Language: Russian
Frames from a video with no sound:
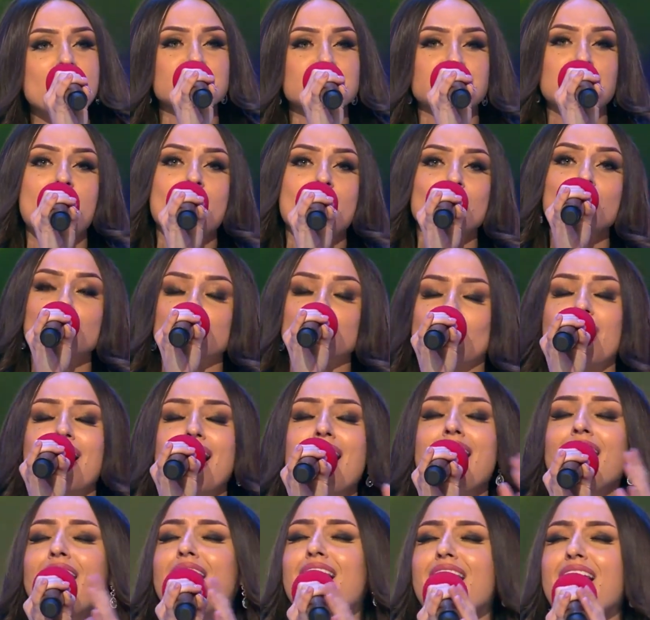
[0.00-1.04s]
ее голос.
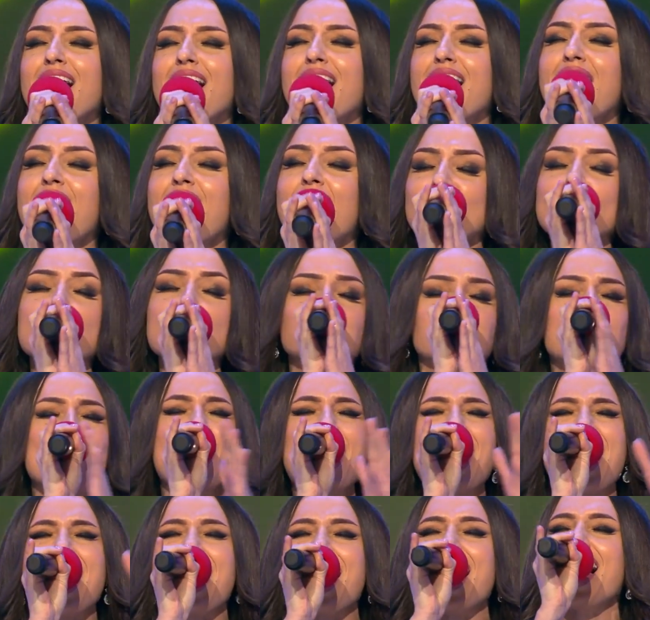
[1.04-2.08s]
Что не могу
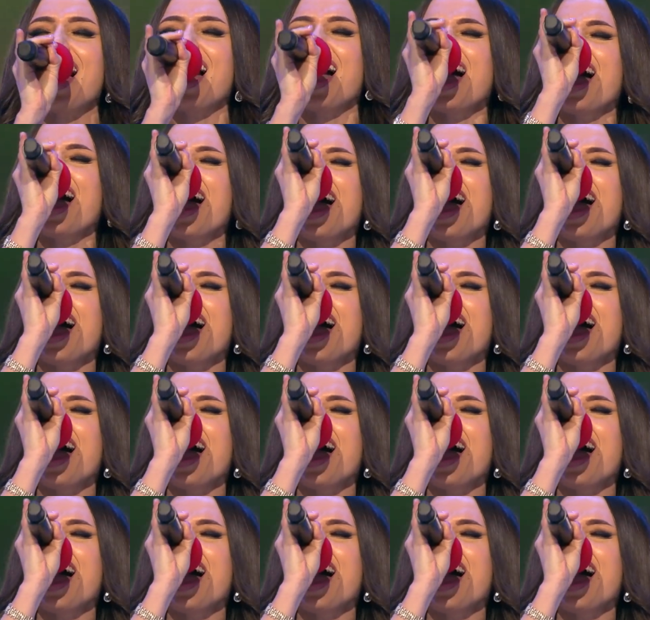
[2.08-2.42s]
сказать про